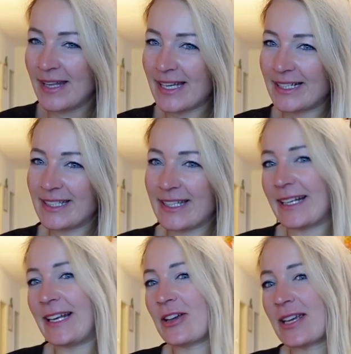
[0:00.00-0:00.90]
dachte ich, ich
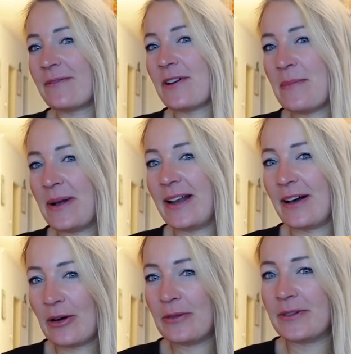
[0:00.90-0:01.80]
kläre euch einfach mal
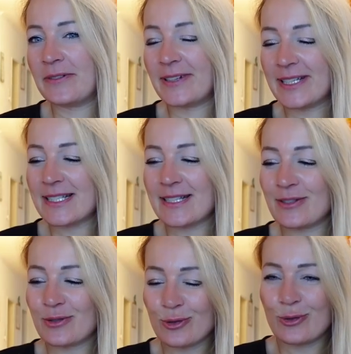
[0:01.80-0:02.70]
auf, was
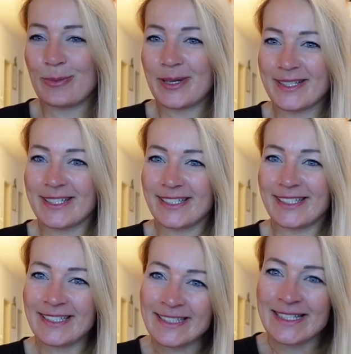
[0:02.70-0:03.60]
so passiert
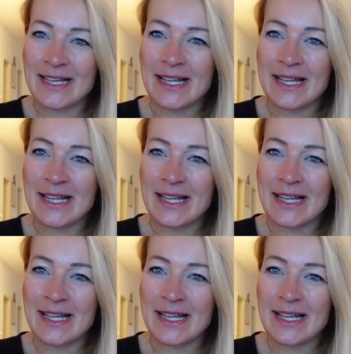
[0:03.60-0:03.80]
ist.